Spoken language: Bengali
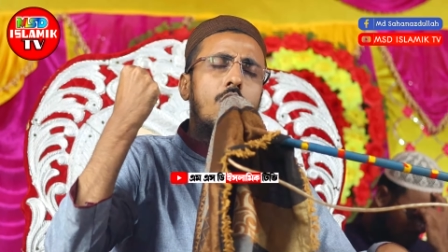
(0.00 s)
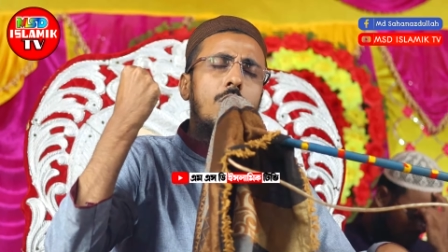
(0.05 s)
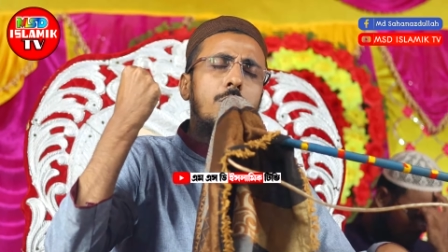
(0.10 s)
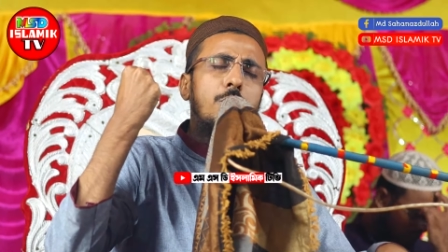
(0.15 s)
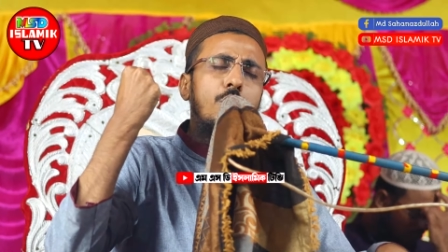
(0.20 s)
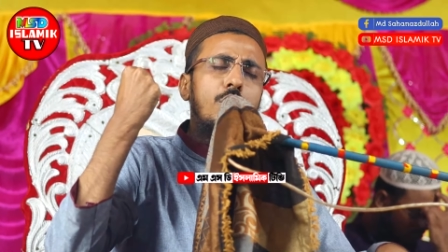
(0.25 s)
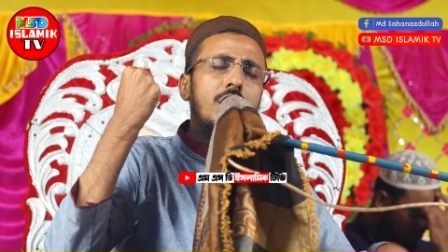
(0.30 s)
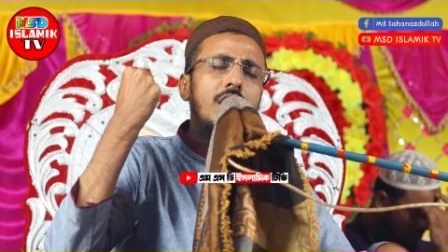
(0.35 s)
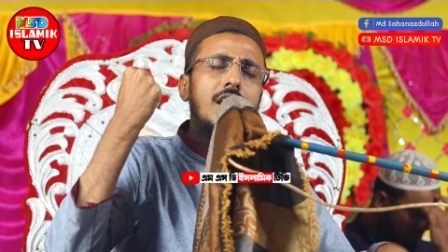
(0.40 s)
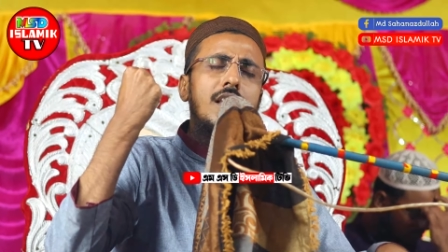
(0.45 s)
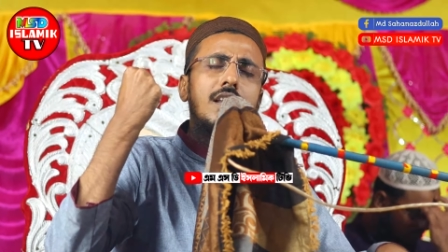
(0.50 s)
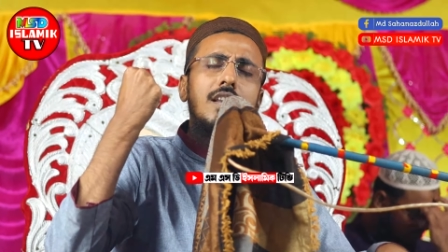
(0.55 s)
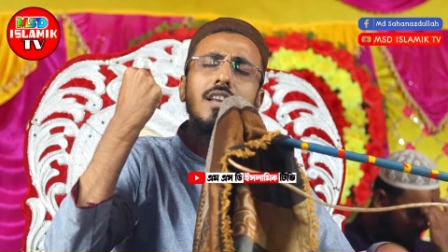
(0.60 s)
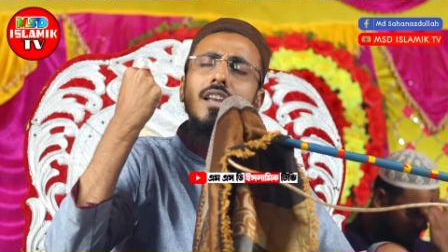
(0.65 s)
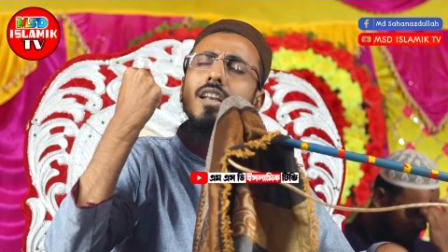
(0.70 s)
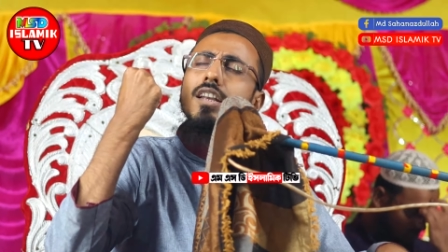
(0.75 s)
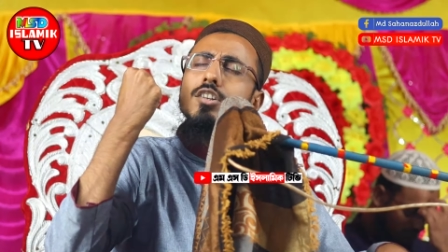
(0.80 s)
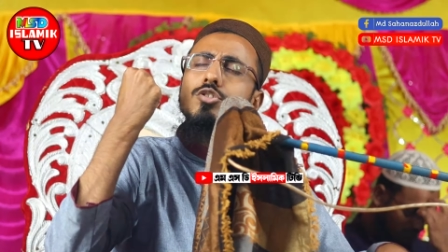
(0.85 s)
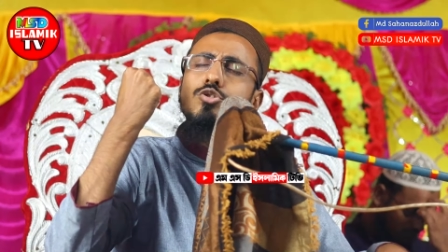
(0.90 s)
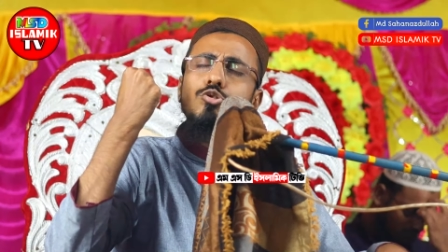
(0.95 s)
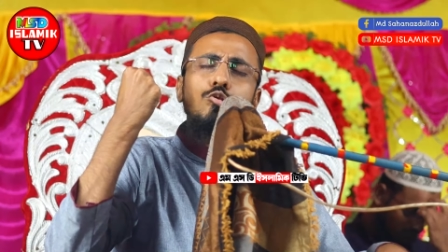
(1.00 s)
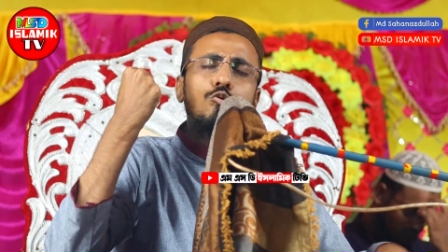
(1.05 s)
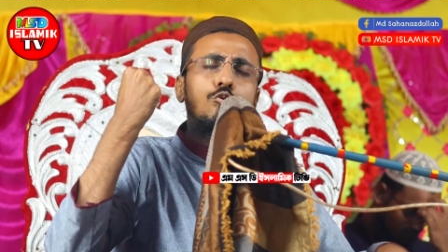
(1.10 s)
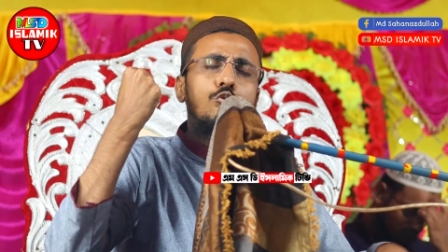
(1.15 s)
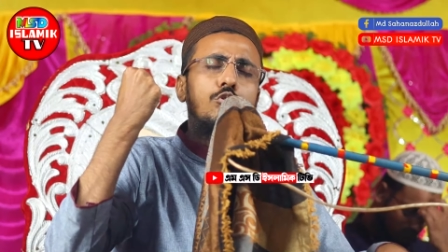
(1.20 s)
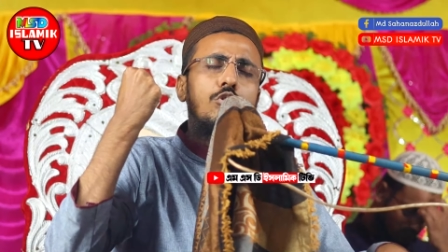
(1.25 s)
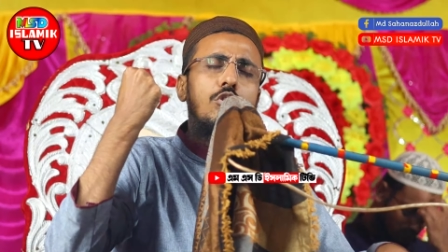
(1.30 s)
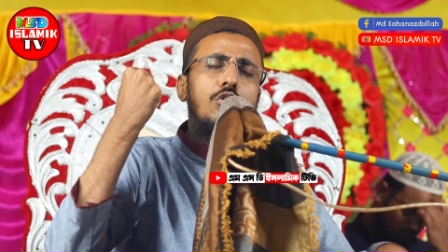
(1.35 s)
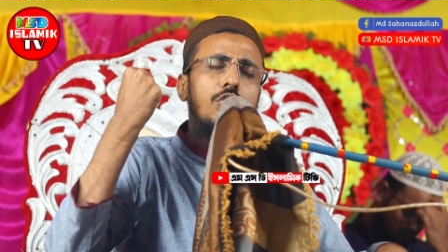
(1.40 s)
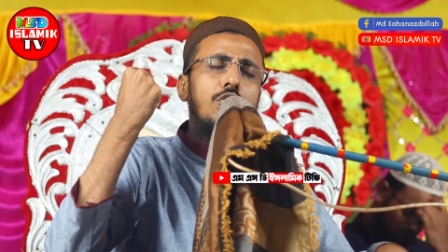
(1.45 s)
ওপরে
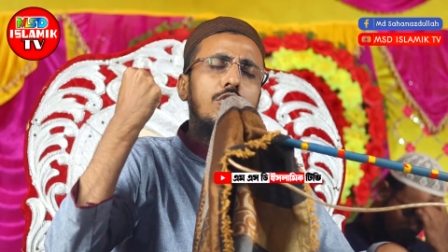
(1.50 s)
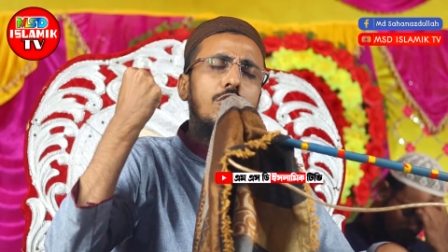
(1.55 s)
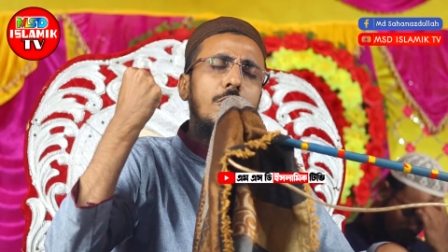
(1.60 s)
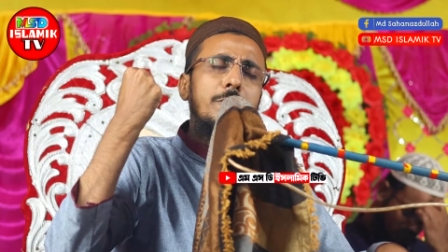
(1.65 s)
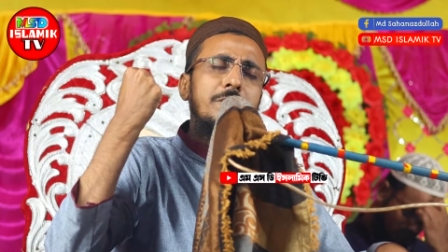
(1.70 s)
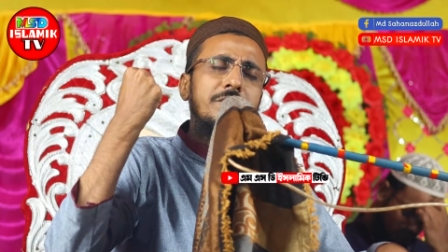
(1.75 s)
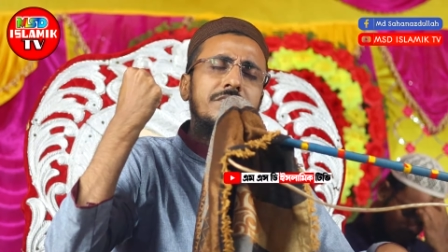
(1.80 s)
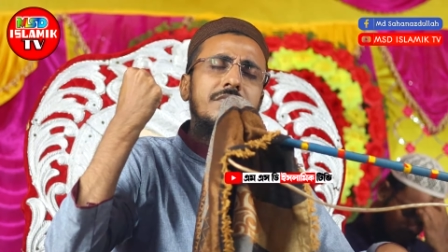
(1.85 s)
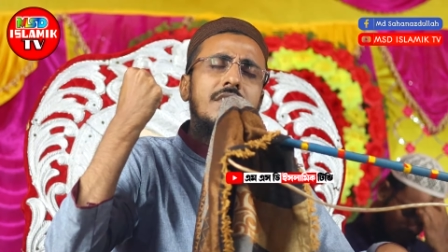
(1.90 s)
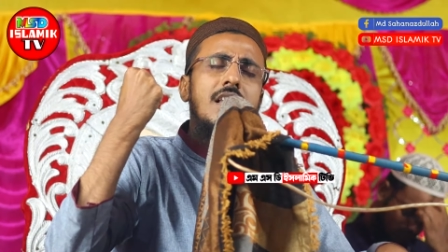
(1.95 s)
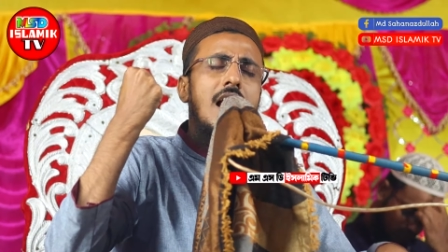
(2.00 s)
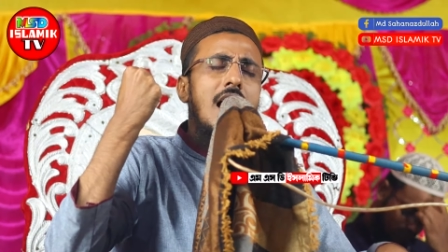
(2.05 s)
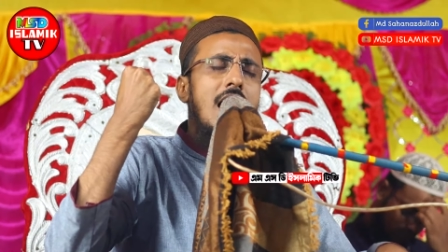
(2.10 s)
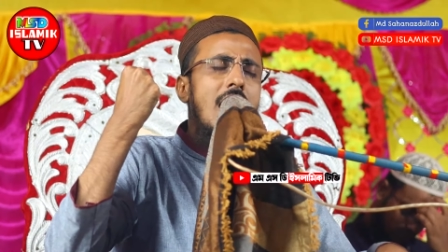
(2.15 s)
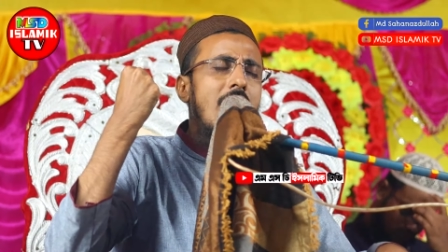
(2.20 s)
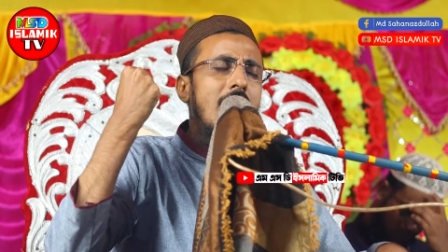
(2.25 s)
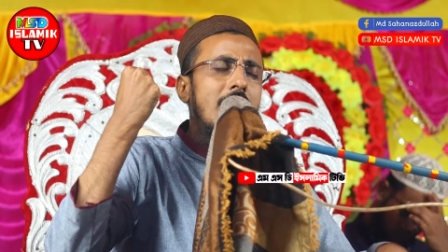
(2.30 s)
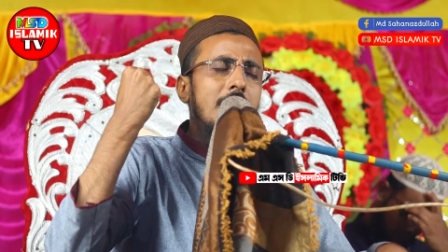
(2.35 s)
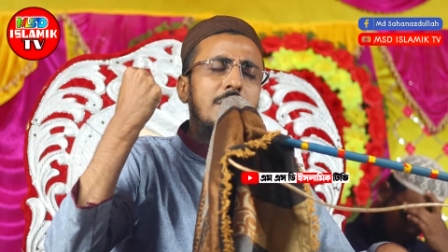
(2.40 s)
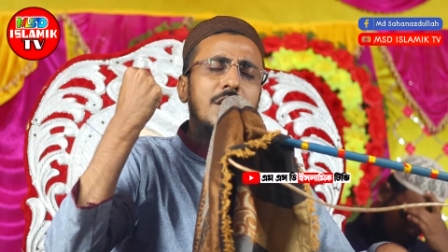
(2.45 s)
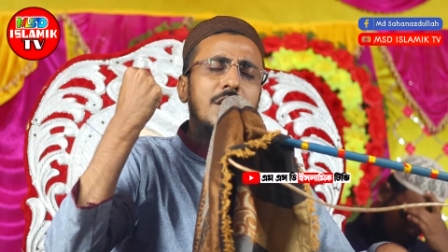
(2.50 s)
শুকনো গম আর